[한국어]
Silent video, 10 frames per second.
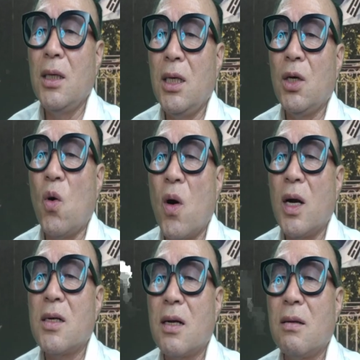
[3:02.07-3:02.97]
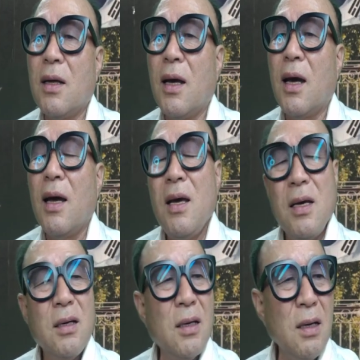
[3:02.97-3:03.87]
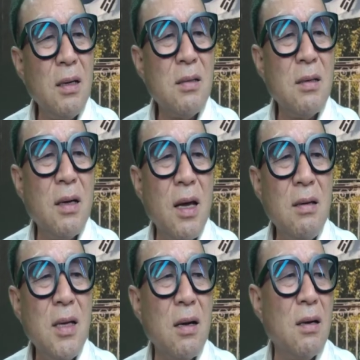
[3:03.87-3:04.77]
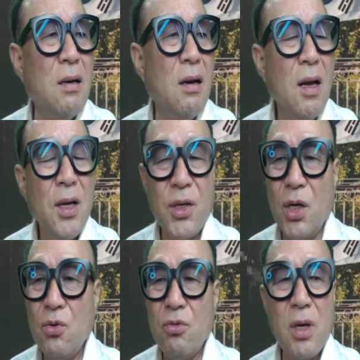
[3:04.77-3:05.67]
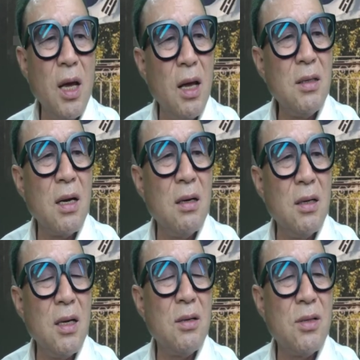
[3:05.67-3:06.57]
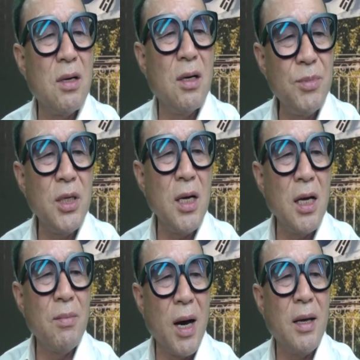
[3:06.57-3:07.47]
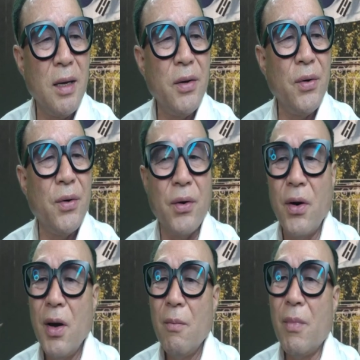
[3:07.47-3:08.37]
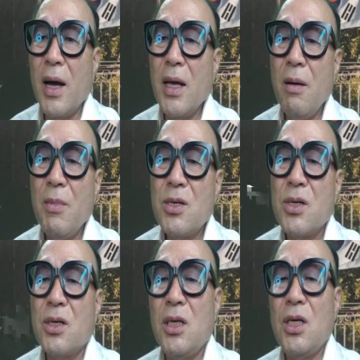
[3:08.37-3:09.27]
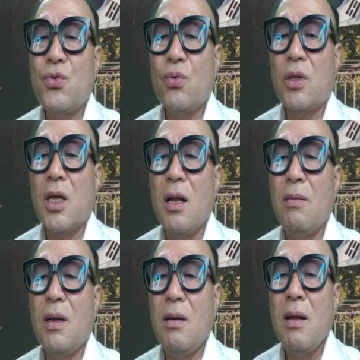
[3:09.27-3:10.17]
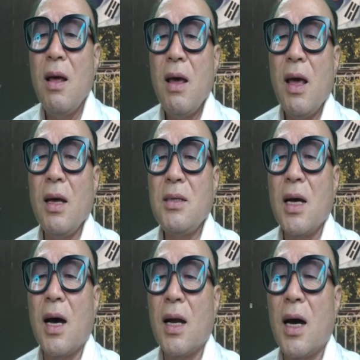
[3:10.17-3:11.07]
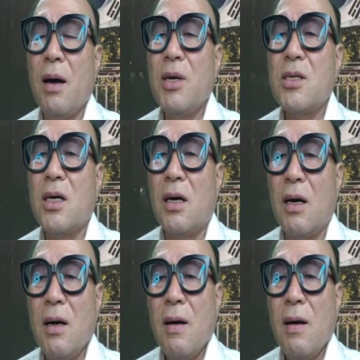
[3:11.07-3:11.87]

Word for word: 이 공간에서 하는데 여기서 행사를 영주의 행사를 여기서 엄청나게 많이 해요. 많이 하면서 이 숱한 행사 하나 하면서